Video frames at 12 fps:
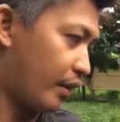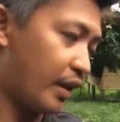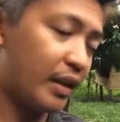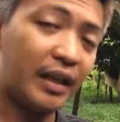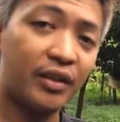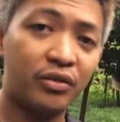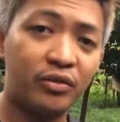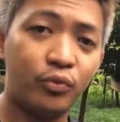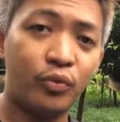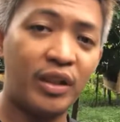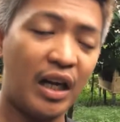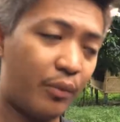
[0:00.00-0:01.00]
kaya lagi
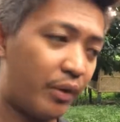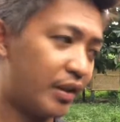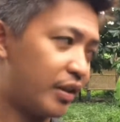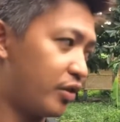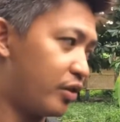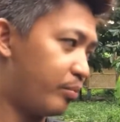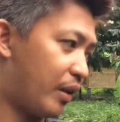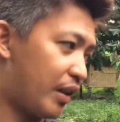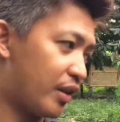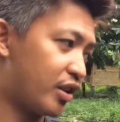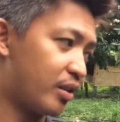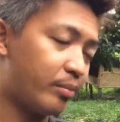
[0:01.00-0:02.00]
kong winawalisan yun para
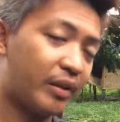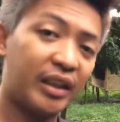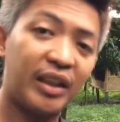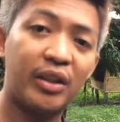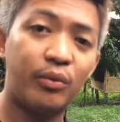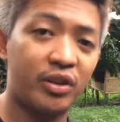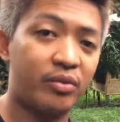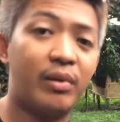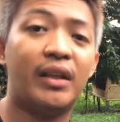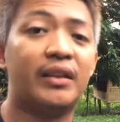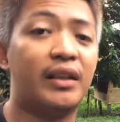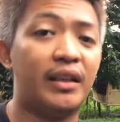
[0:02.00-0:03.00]
syempre iwas
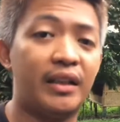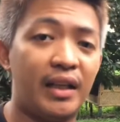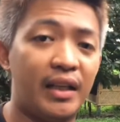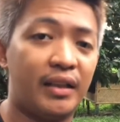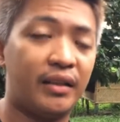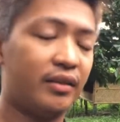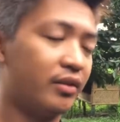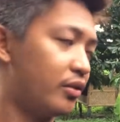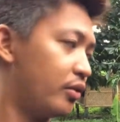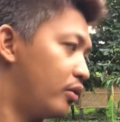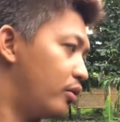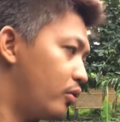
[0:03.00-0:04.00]
bakterya.
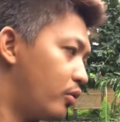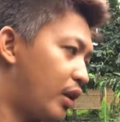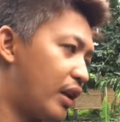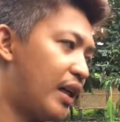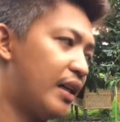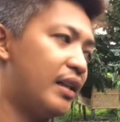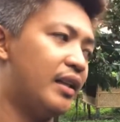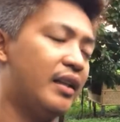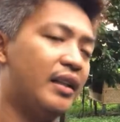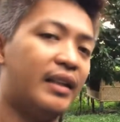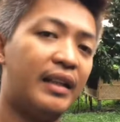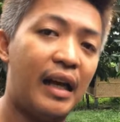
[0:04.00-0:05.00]
So, kaya
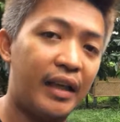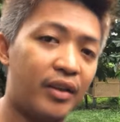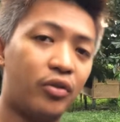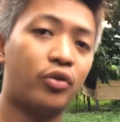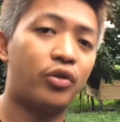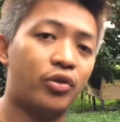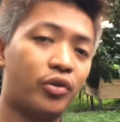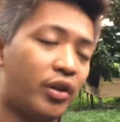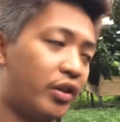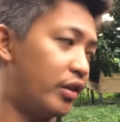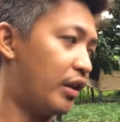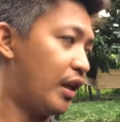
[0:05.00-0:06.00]
laging tuyo yung
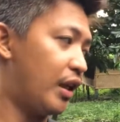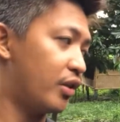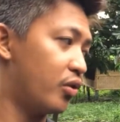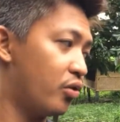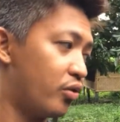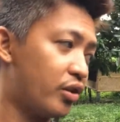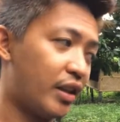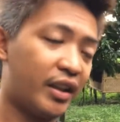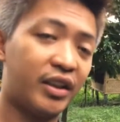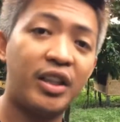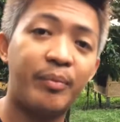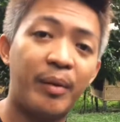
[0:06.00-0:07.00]
ano nila, yung
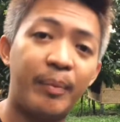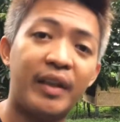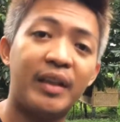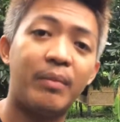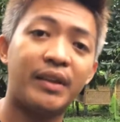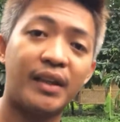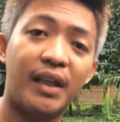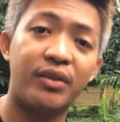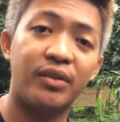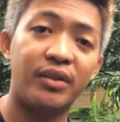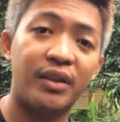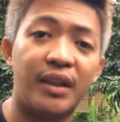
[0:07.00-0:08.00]
sahig. Syempre, pag nabasa
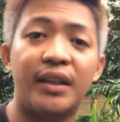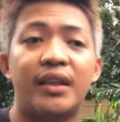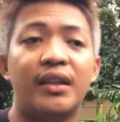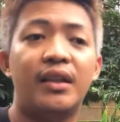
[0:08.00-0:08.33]
yung sahig,